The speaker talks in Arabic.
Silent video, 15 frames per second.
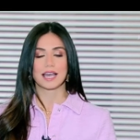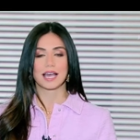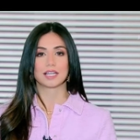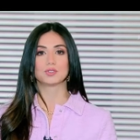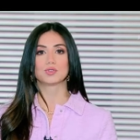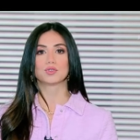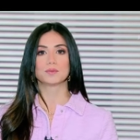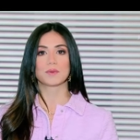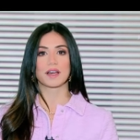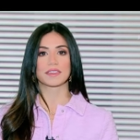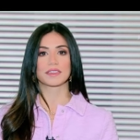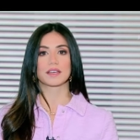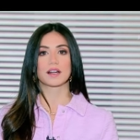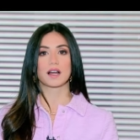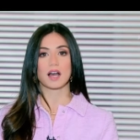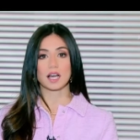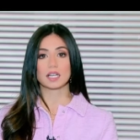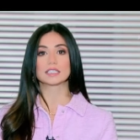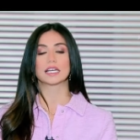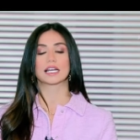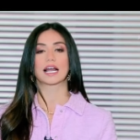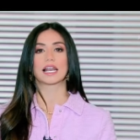هتكون مؤثره
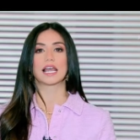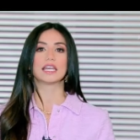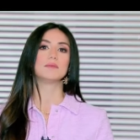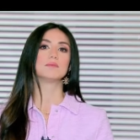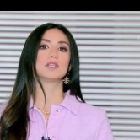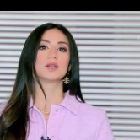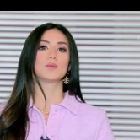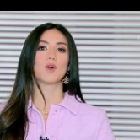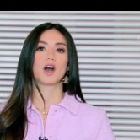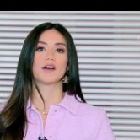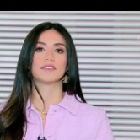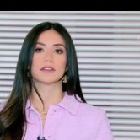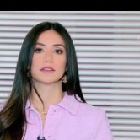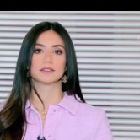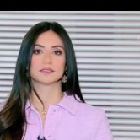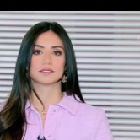اكتر على اي من المحافظات